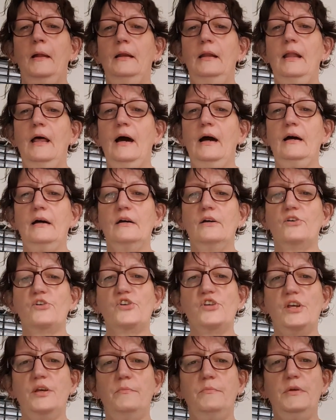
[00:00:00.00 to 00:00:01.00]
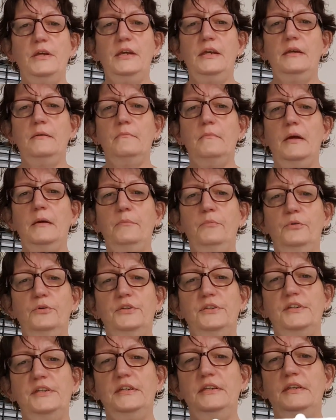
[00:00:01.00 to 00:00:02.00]
Là, j'ai mis mes
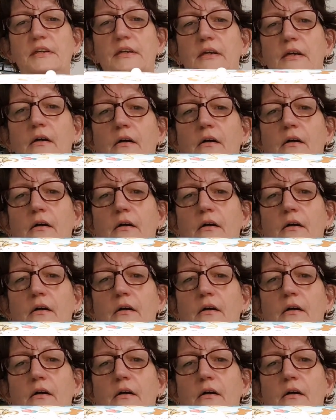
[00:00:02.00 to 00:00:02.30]
petits,